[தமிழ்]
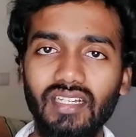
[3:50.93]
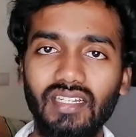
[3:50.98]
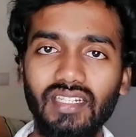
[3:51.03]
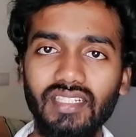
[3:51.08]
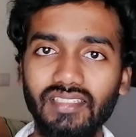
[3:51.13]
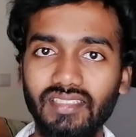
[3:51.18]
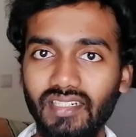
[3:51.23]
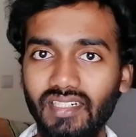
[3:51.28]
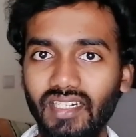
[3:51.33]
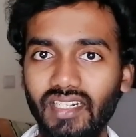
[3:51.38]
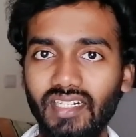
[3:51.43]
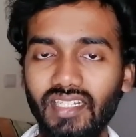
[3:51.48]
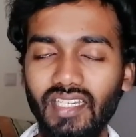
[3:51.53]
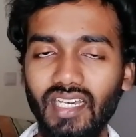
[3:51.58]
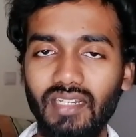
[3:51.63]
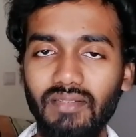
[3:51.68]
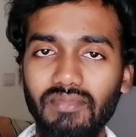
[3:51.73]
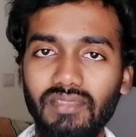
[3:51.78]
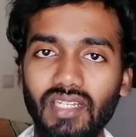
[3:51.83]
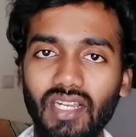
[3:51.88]
ரீசெண்டாக எடுக்க
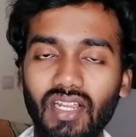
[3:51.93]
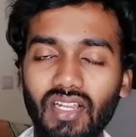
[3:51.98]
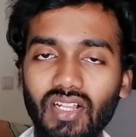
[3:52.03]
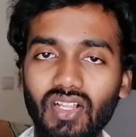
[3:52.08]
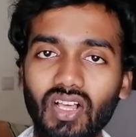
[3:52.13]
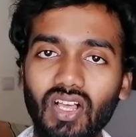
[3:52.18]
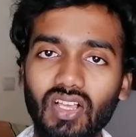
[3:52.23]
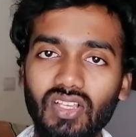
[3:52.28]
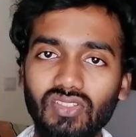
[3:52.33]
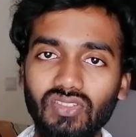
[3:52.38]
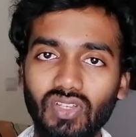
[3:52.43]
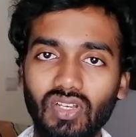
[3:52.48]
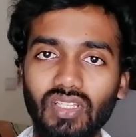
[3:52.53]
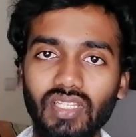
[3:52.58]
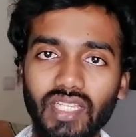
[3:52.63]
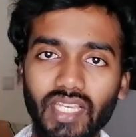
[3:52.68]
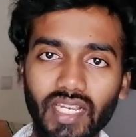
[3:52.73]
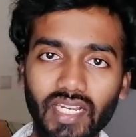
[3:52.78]
ஆரம்பிச்சாங்க ஸோ அந்த